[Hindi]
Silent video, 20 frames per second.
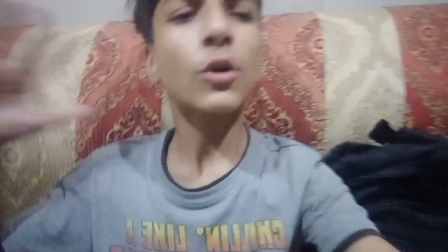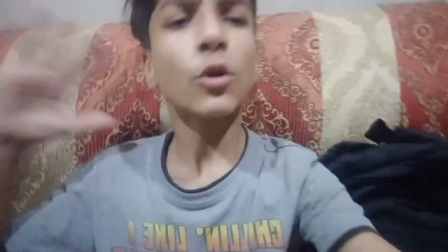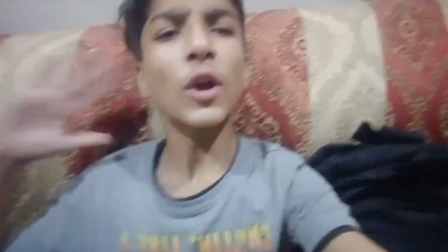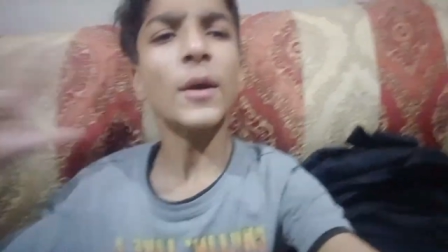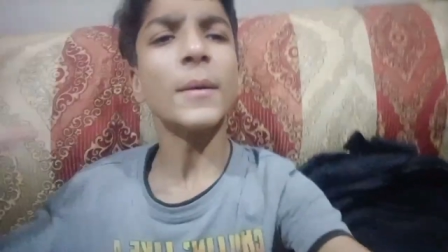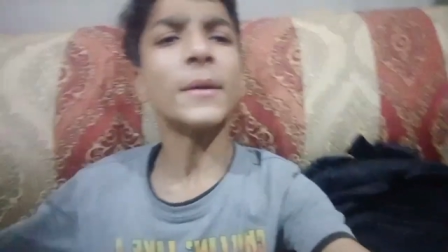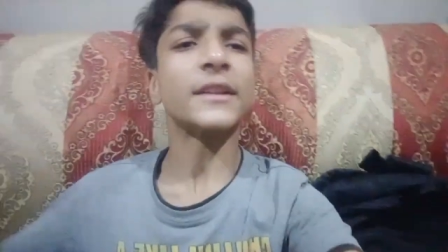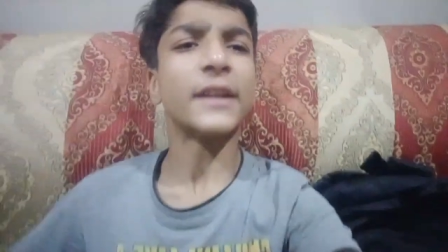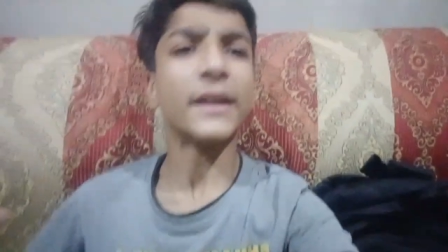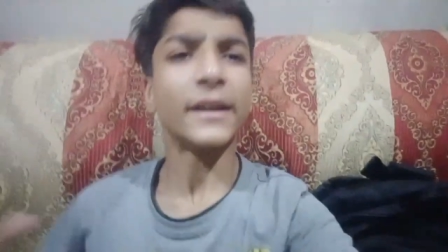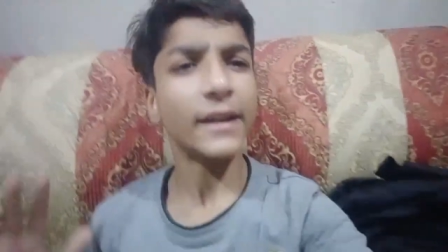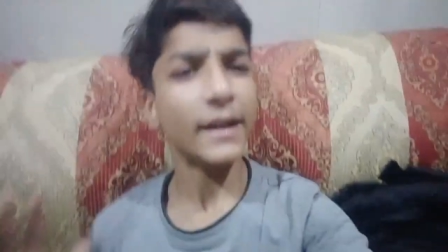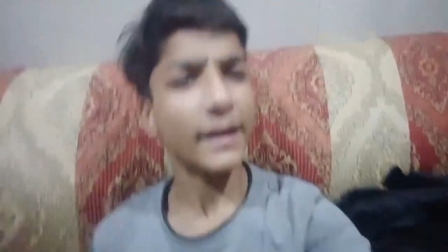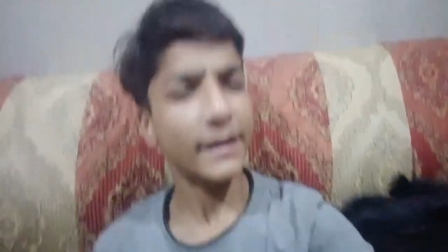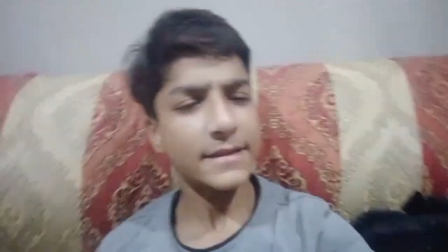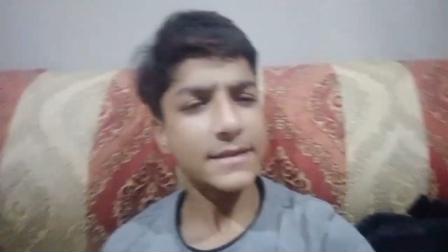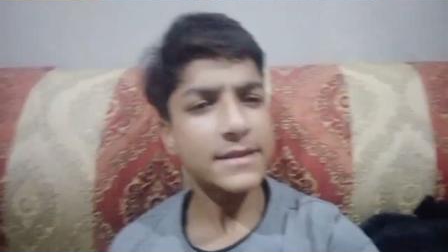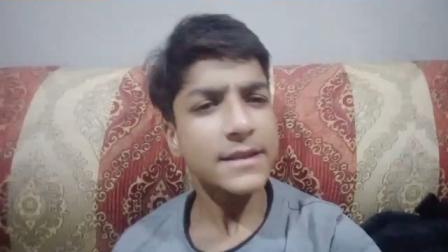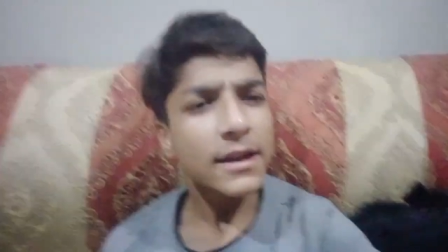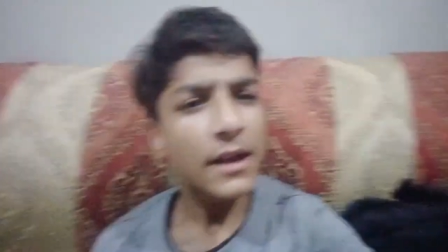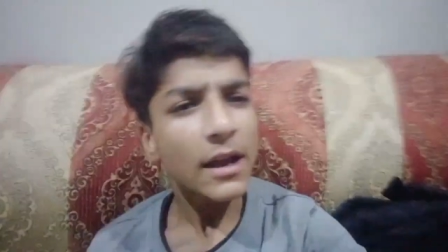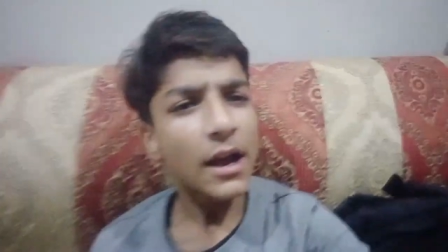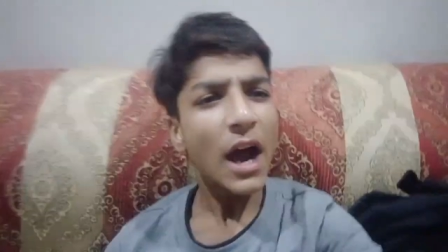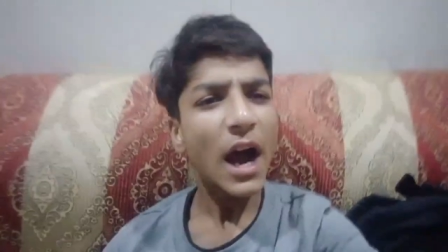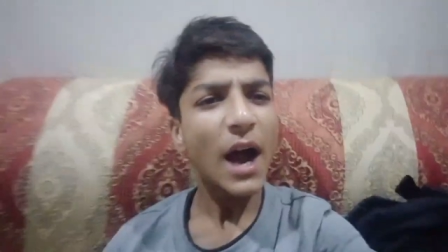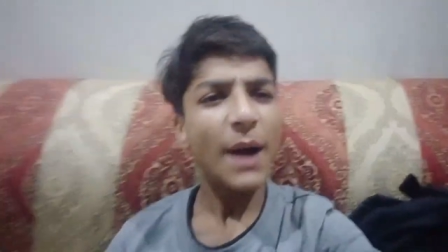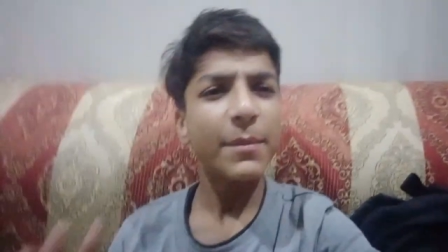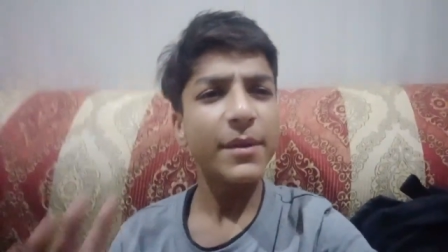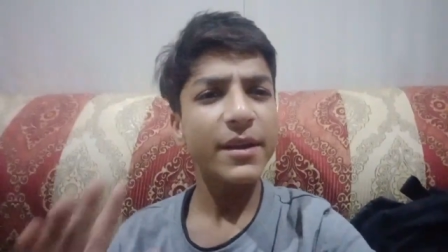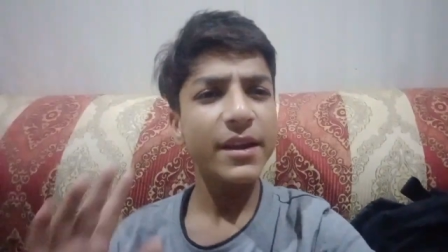कोई मसला नहीं गाइस
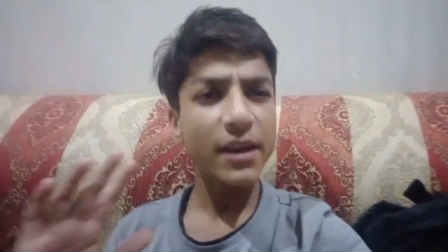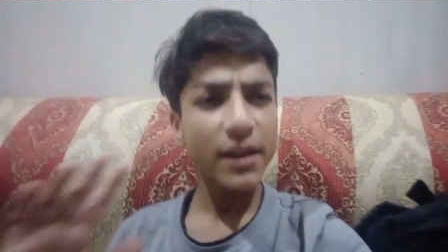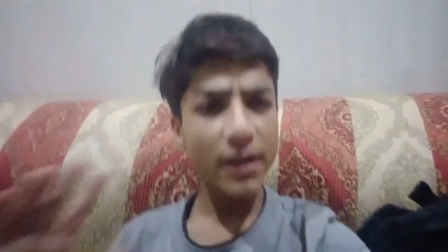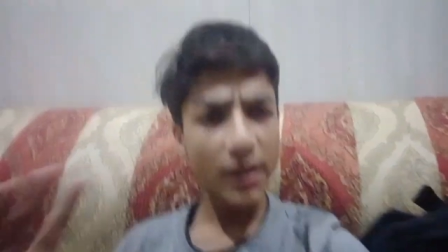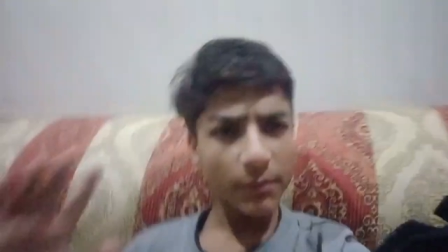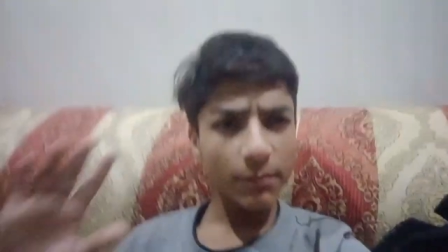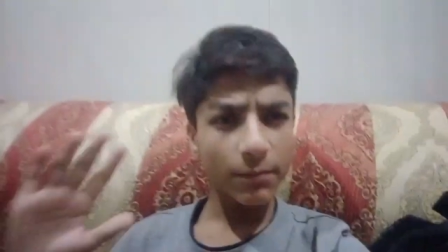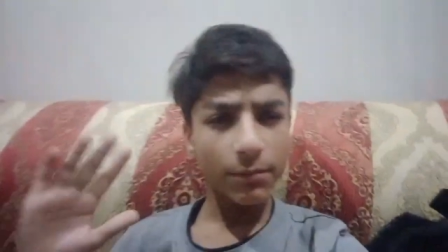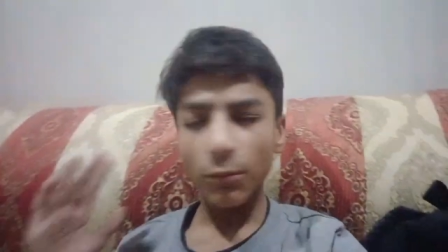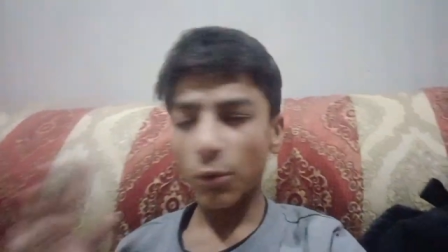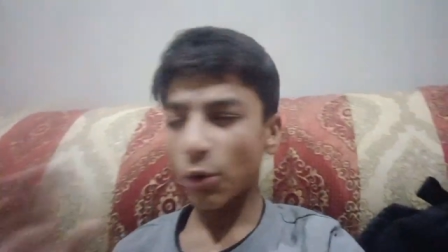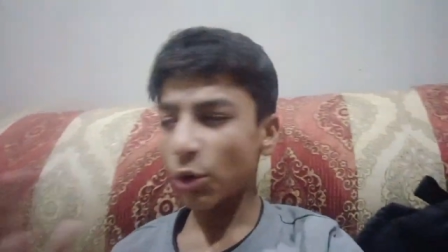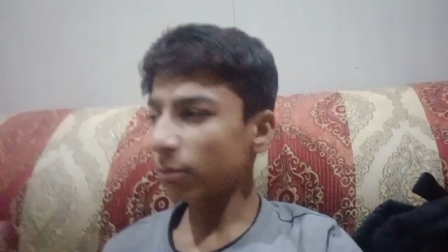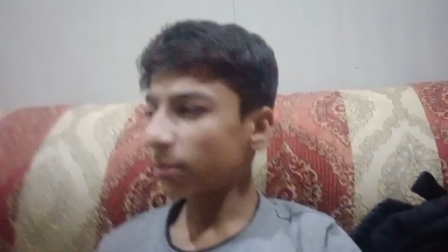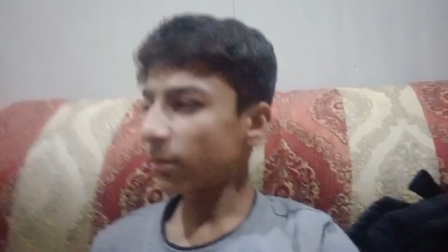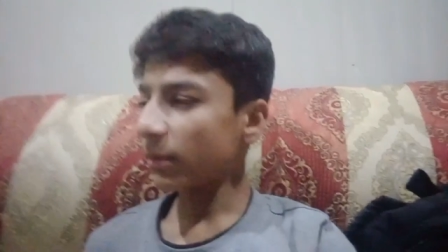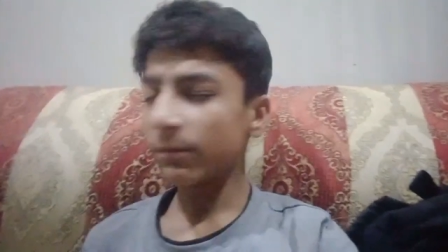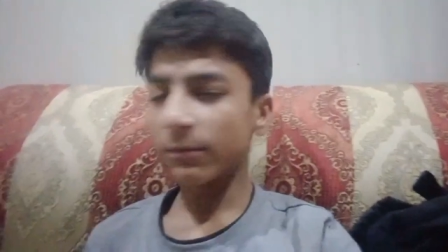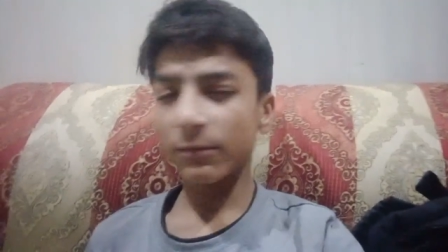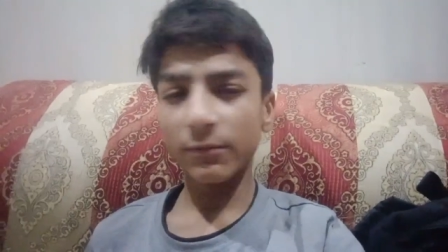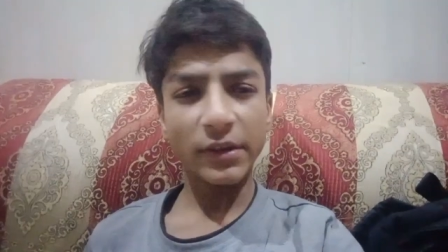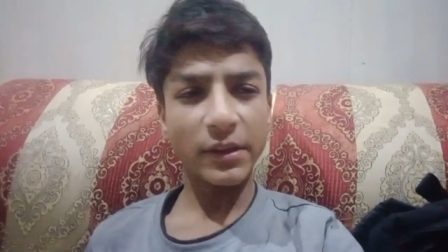अभी बहुत